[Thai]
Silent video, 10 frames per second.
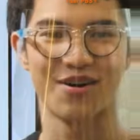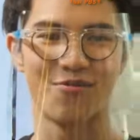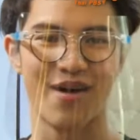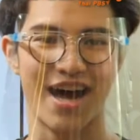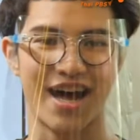
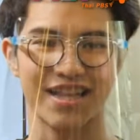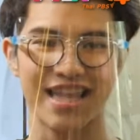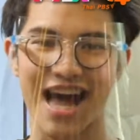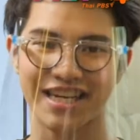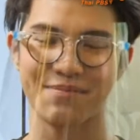ว่า
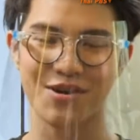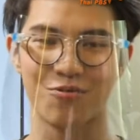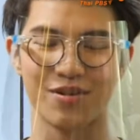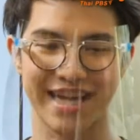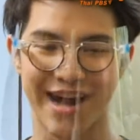ธาตุที่มันค
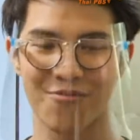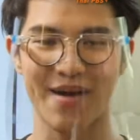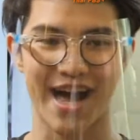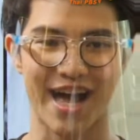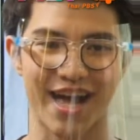วรจะเข้า
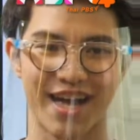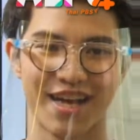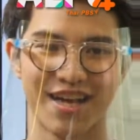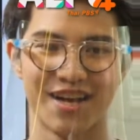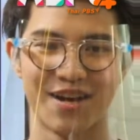มา
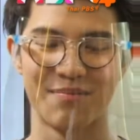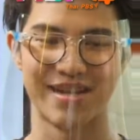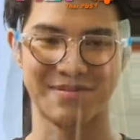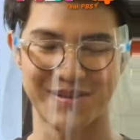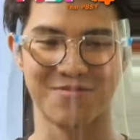มัน
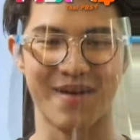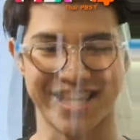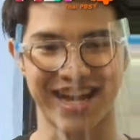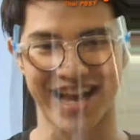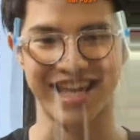จะมีสมบัติยังไง